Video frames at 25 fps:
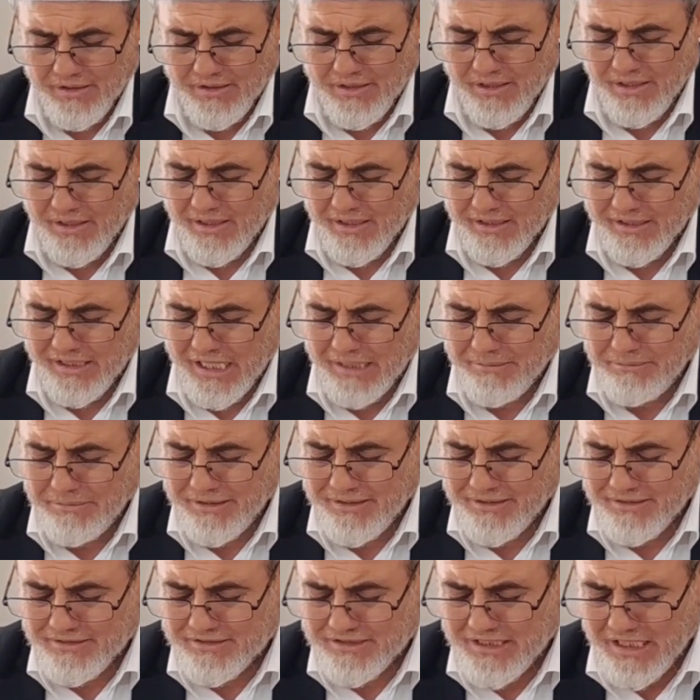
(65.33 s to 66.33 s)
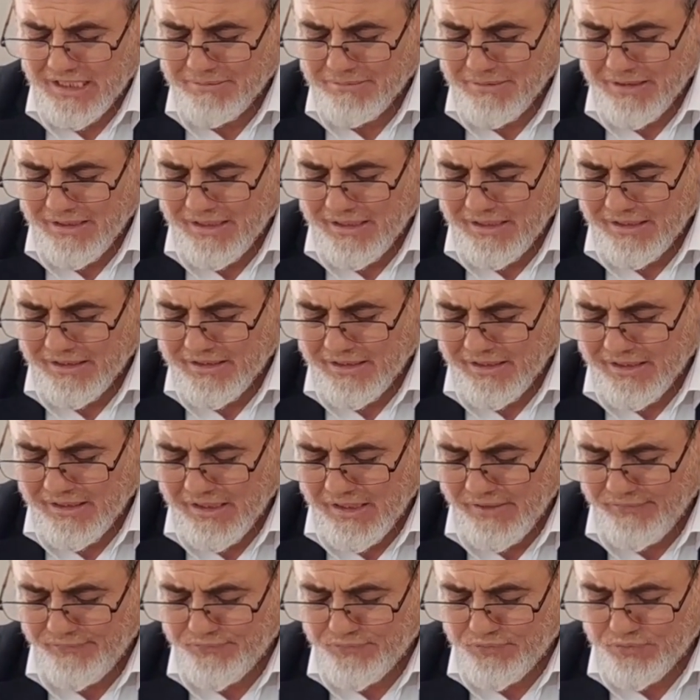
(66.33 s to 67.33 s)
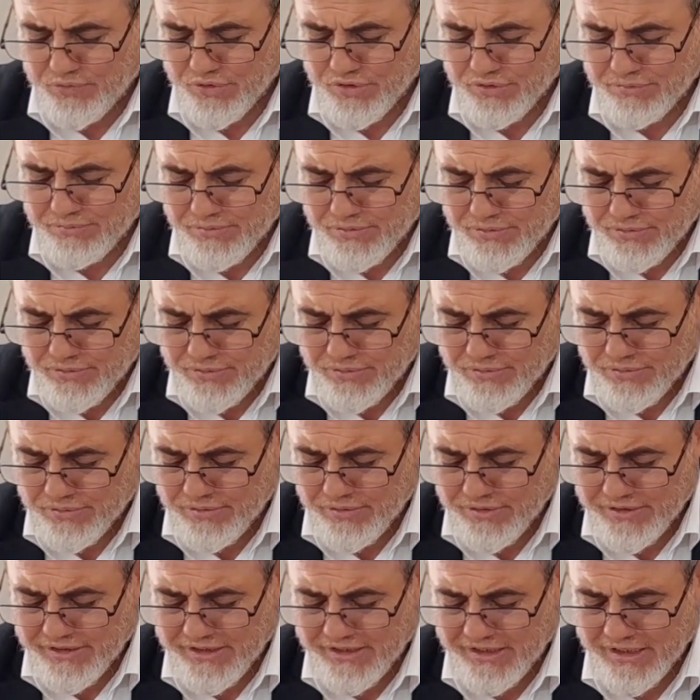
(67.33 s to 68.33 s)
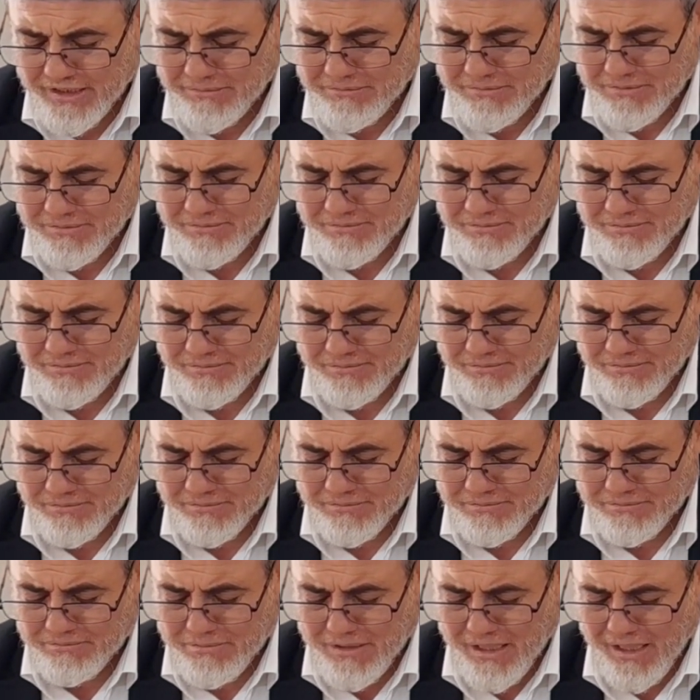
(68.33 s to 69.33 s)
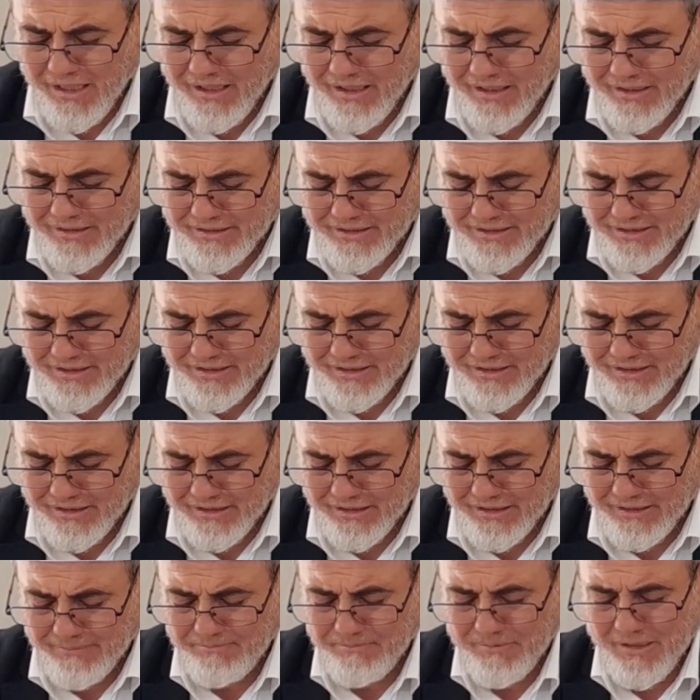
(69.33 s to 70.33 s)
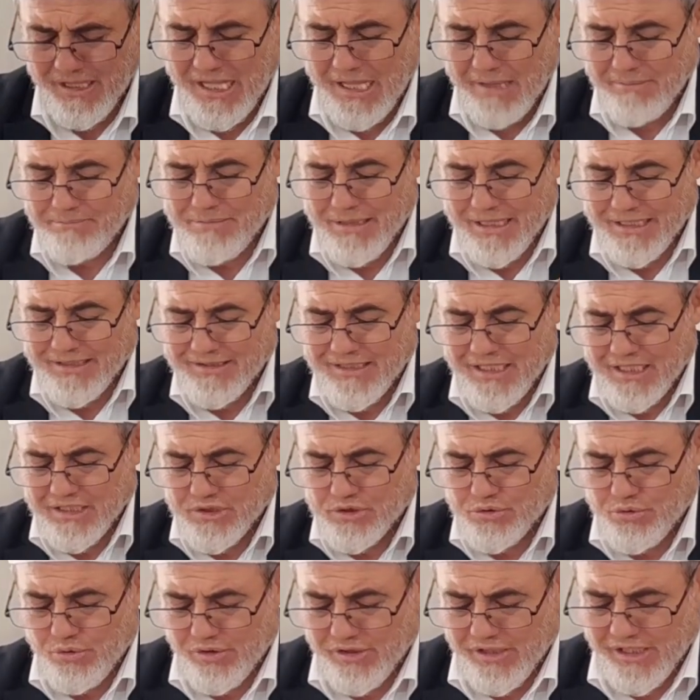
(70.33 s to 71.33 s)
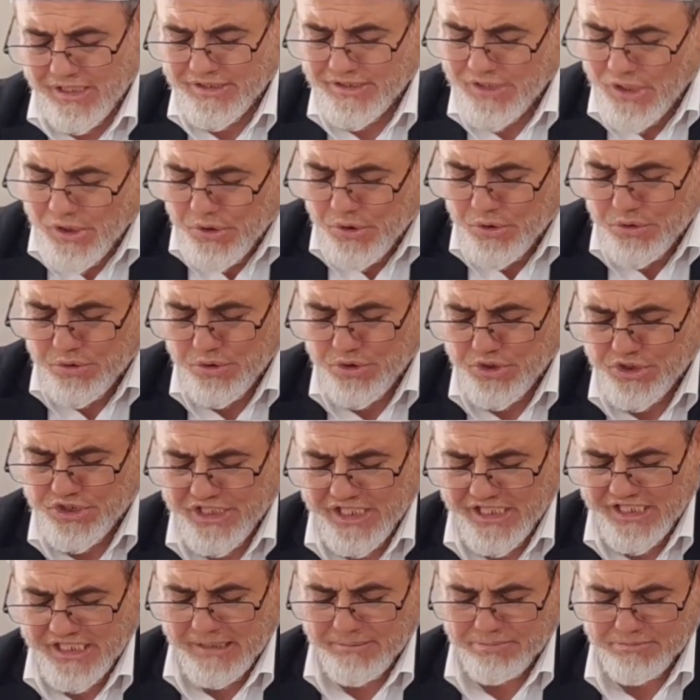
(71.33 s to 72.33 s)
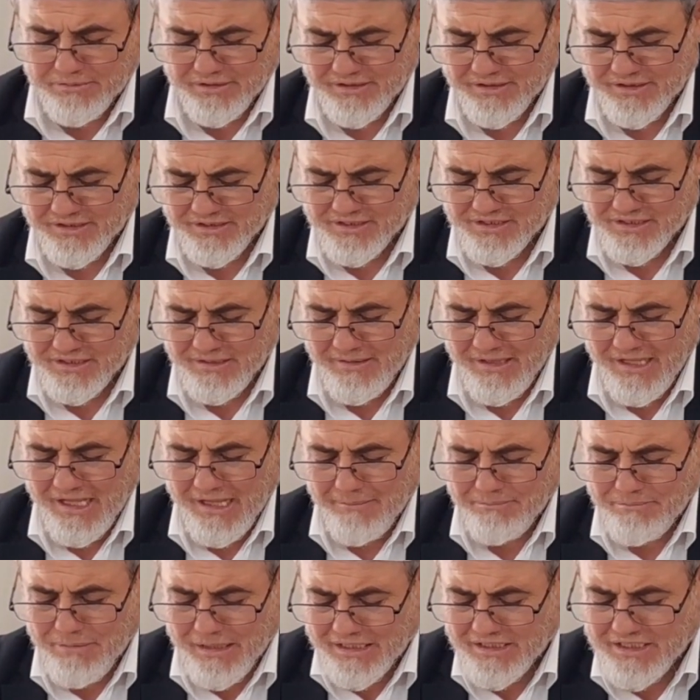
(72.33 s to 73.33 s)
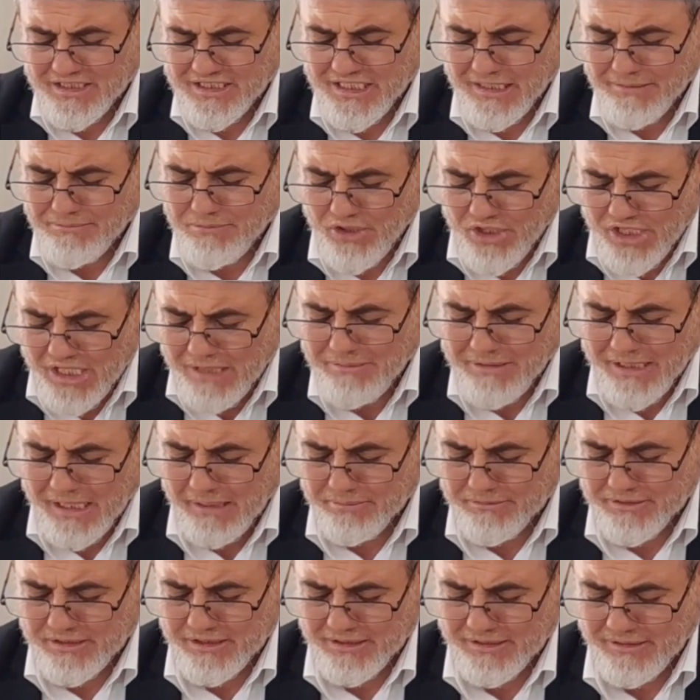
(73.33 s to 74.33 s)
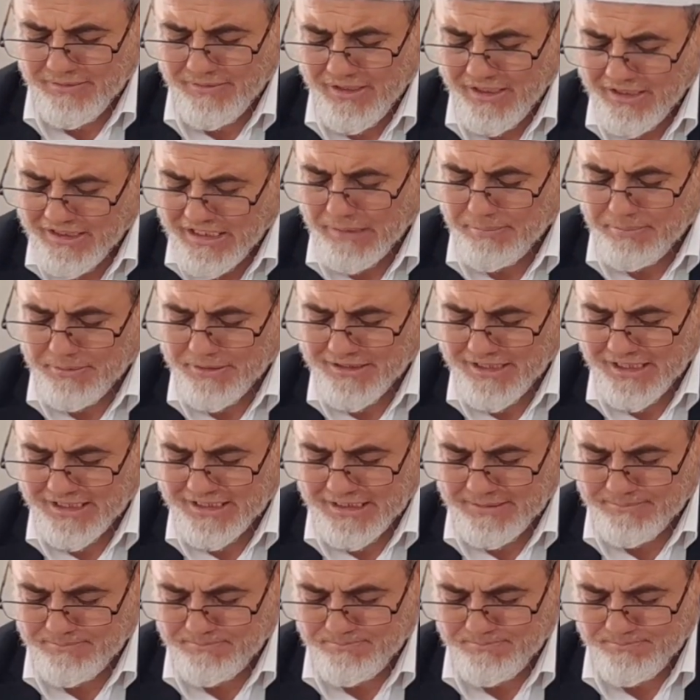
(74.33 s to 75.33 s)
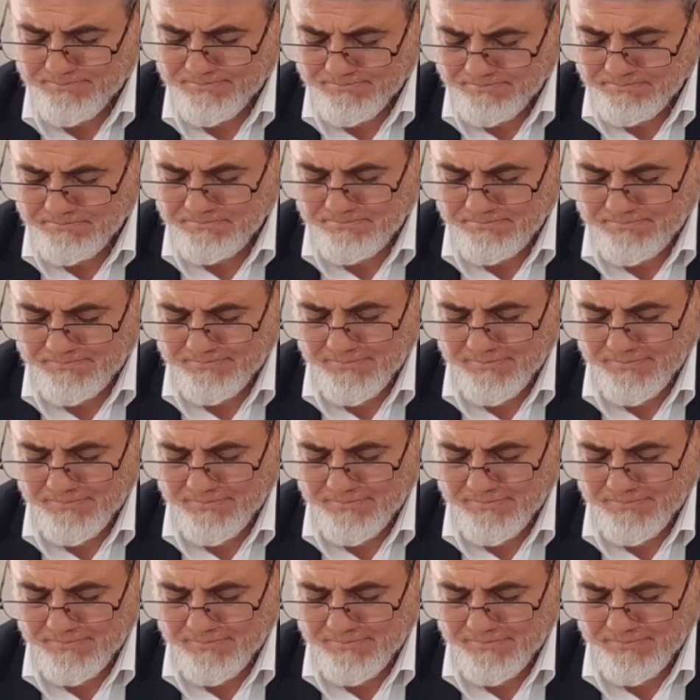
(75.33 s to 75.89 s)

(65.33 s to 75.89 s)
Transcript: قال بئس ما خلفتموني min بعدي benden sonra ne kötü işler yaptınız. Ben size böyle mi yaptın yapın dedim. Hı?